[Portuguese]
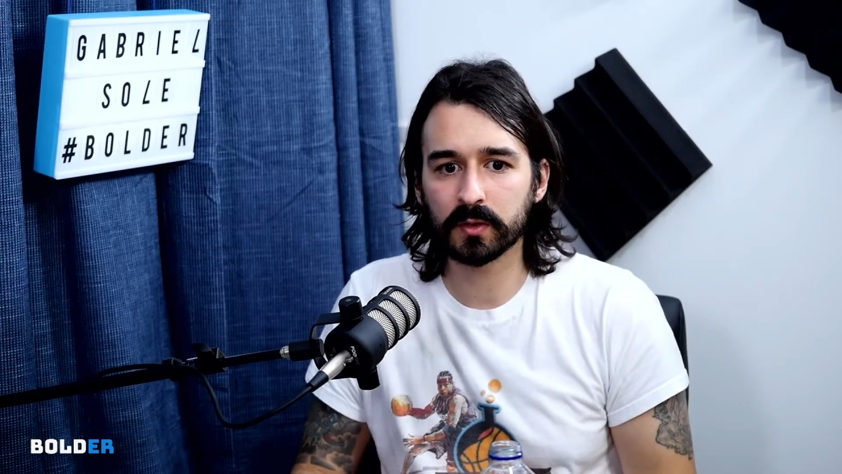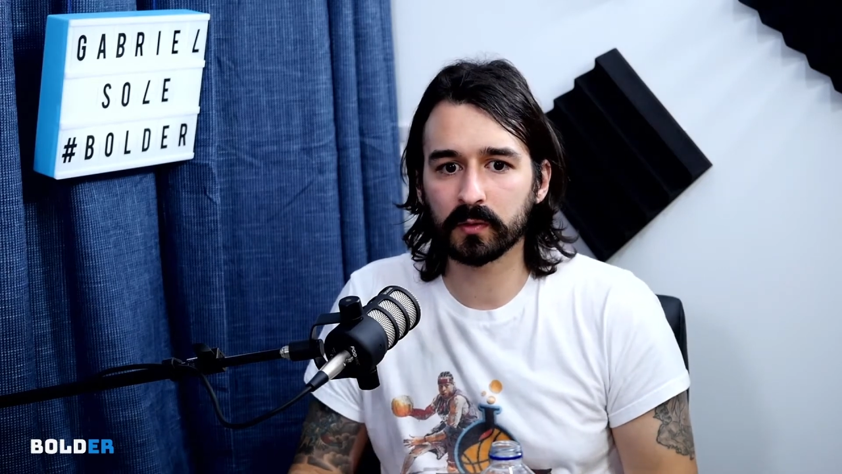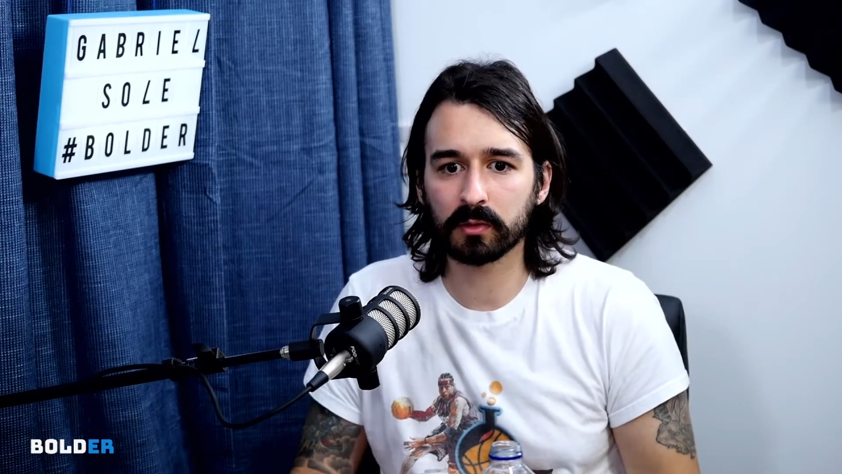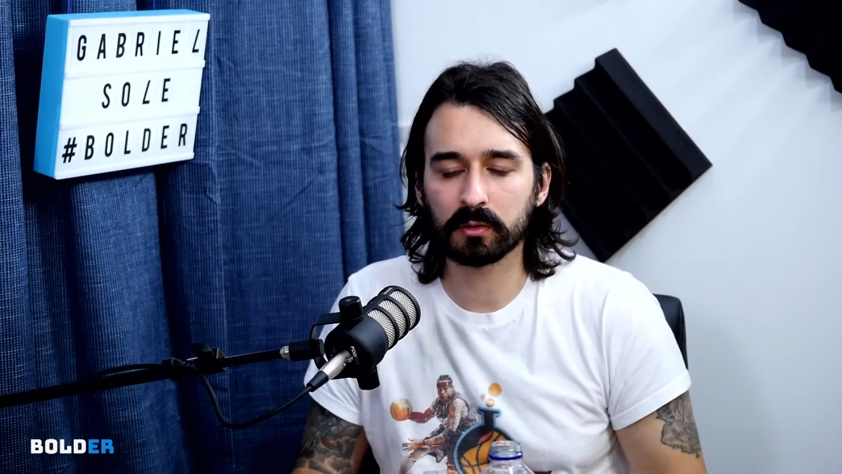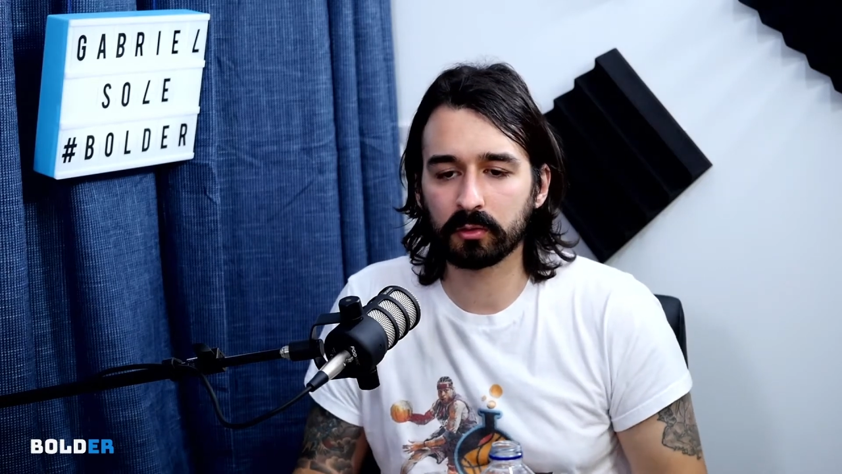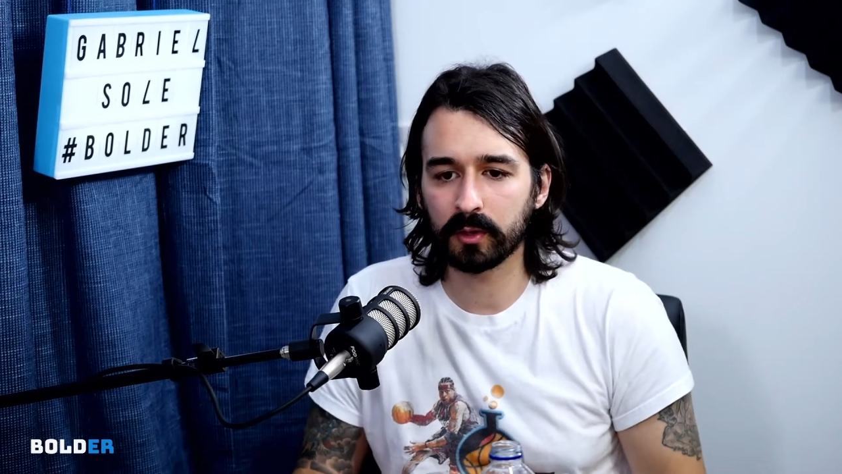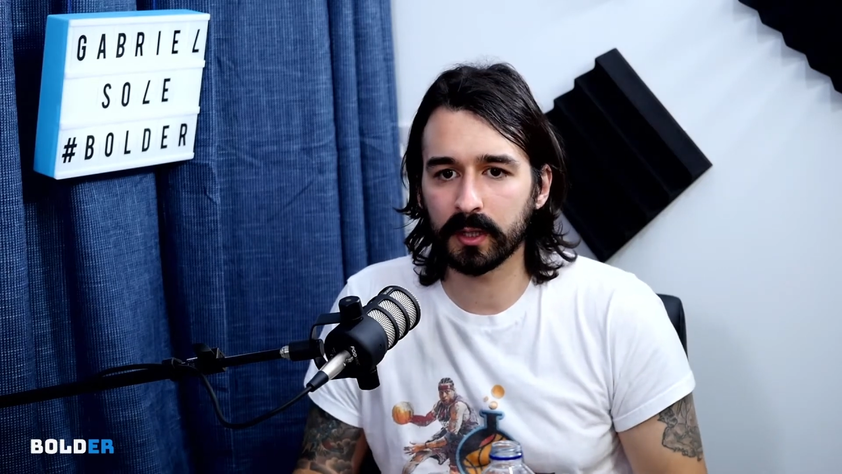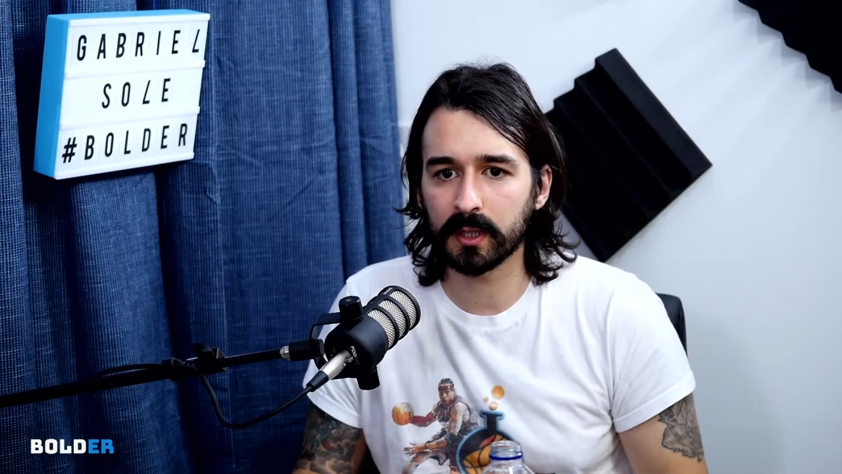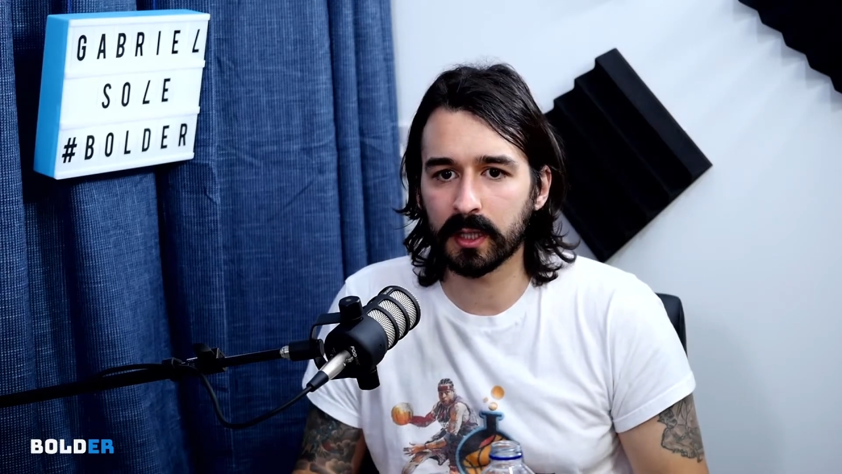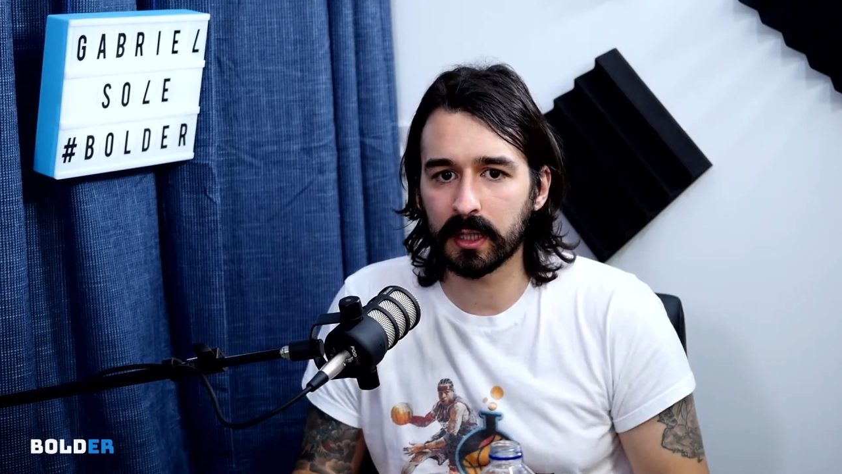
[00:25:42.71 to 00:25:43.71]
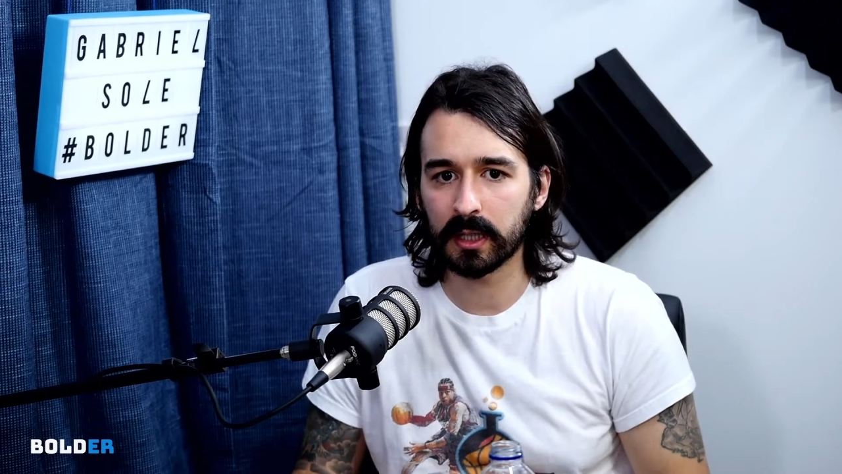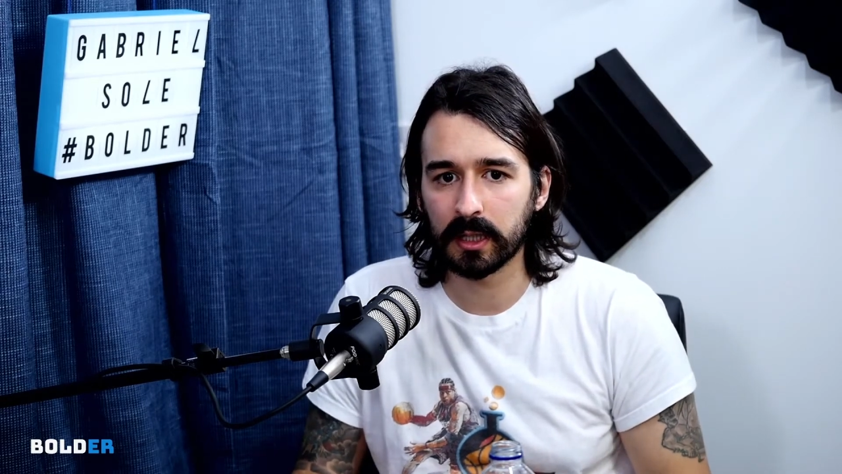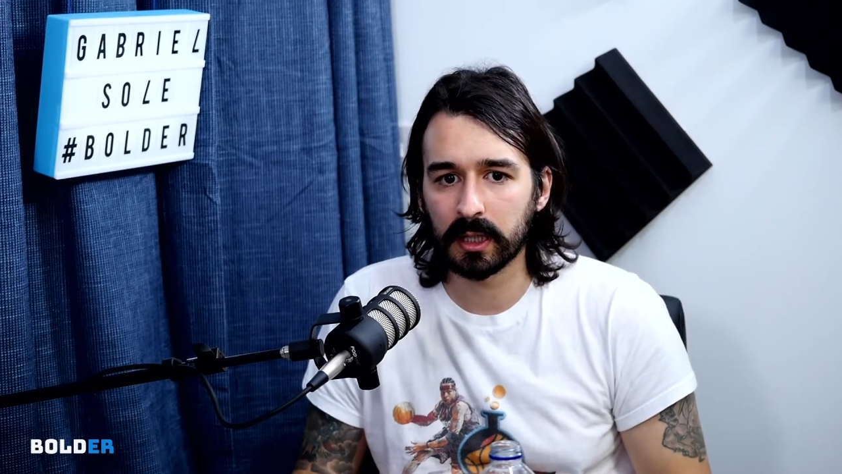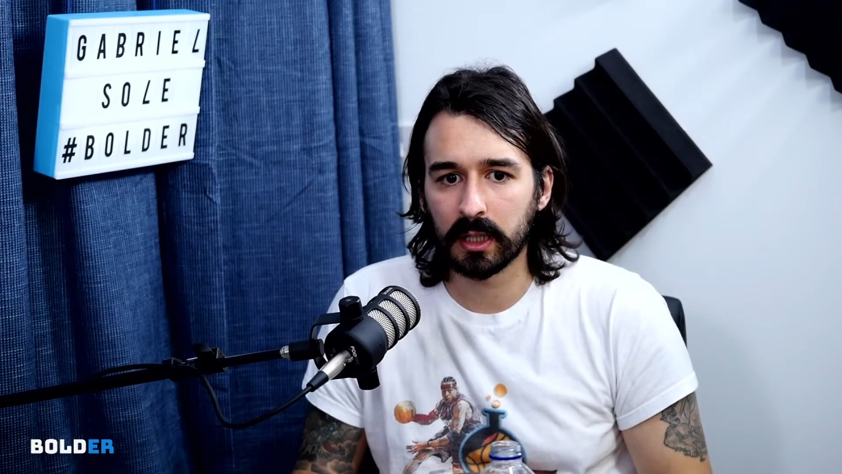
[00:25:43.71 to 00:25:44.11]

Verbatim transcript: foi quando eu cheguei lá,